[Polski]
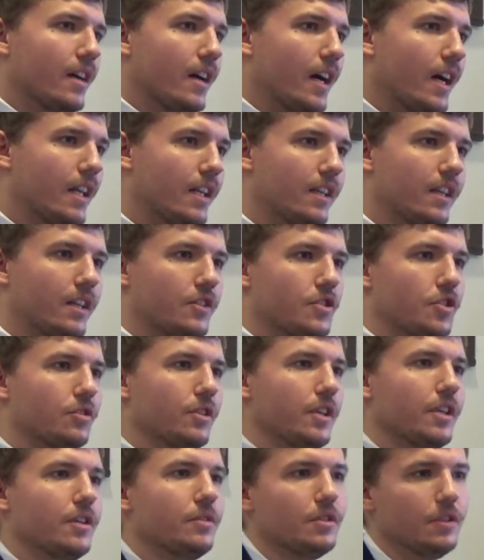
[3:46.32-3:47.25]
Ale
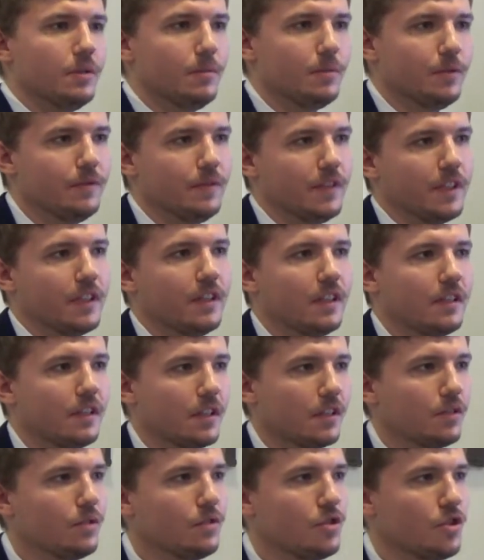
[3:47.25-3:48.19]
dlaczego ja o tym mówię?
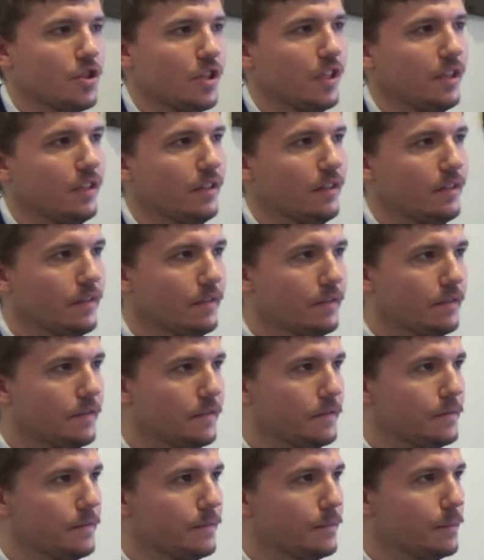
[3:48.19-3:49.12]
Dlatego, że
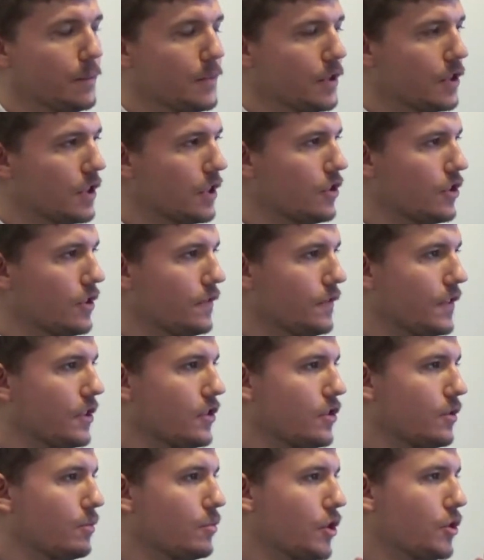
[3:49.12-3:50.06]
myślę, że w
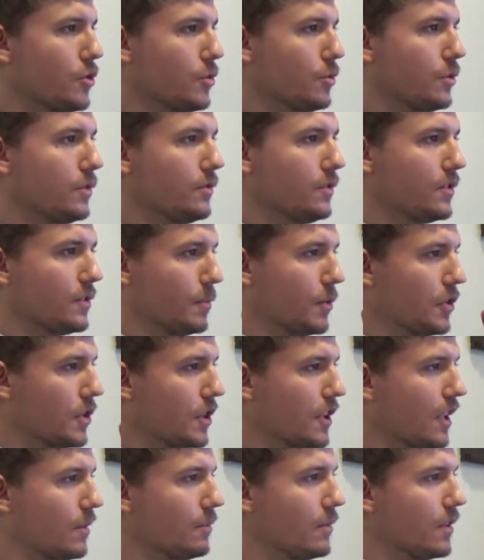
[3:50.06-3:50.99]
naszym życiu
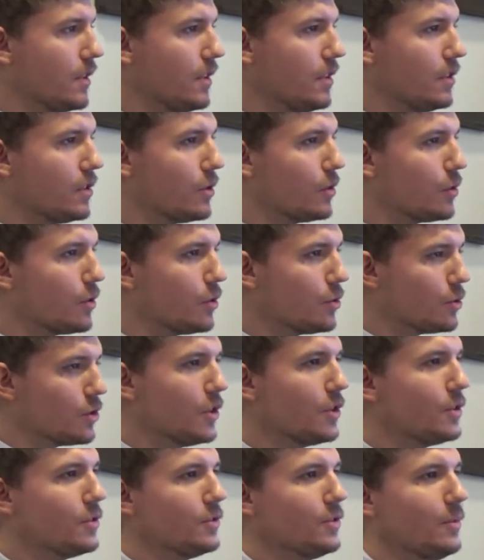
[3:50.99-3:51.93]
spotykamy
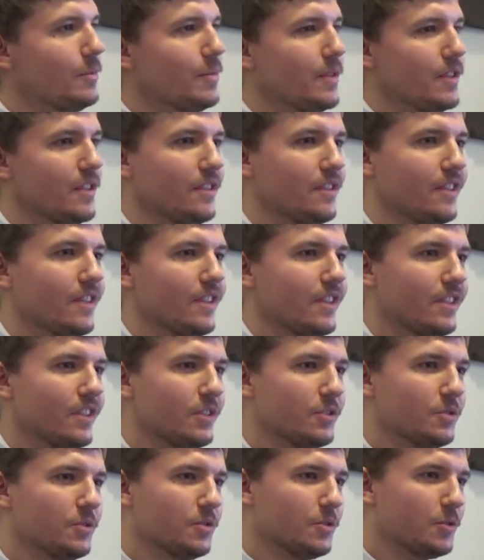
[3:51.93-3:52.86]
różne osoby
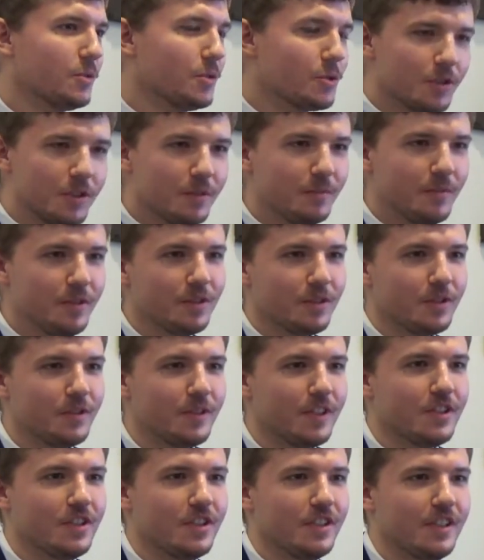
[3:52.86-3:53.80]
z różnymi
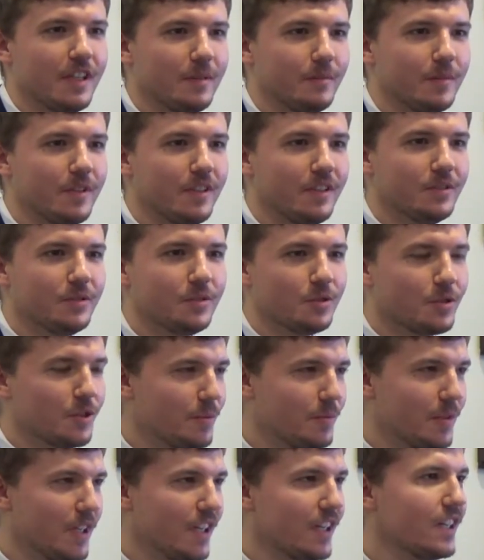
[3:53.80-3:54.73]
doświadczeniami, z
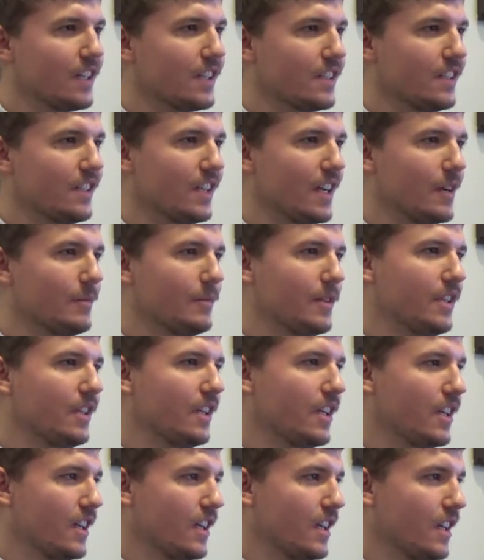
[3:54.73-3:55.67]
różnymi charakterami,
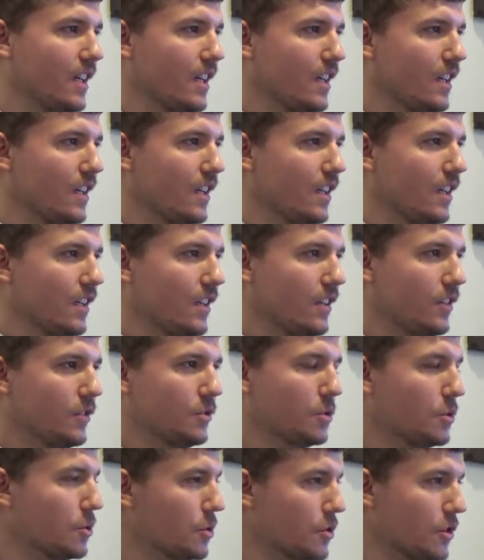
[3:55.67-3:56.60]

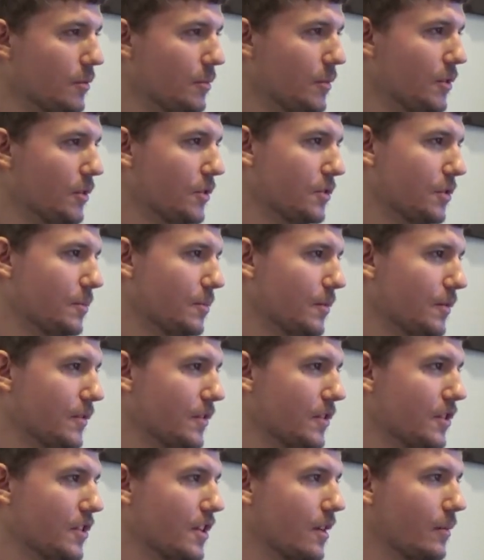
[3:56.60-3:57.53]
z różnymi
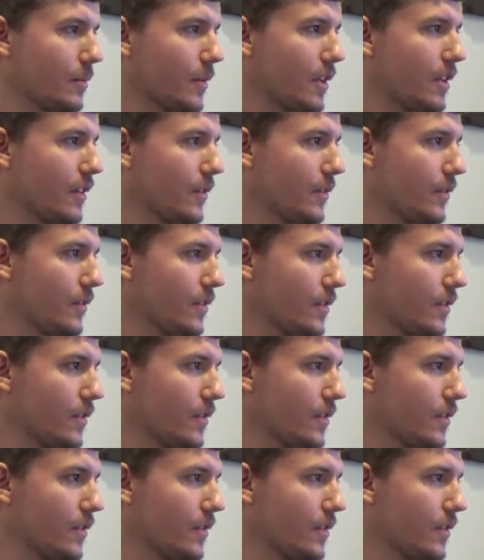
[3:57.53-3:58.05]
osobowościami.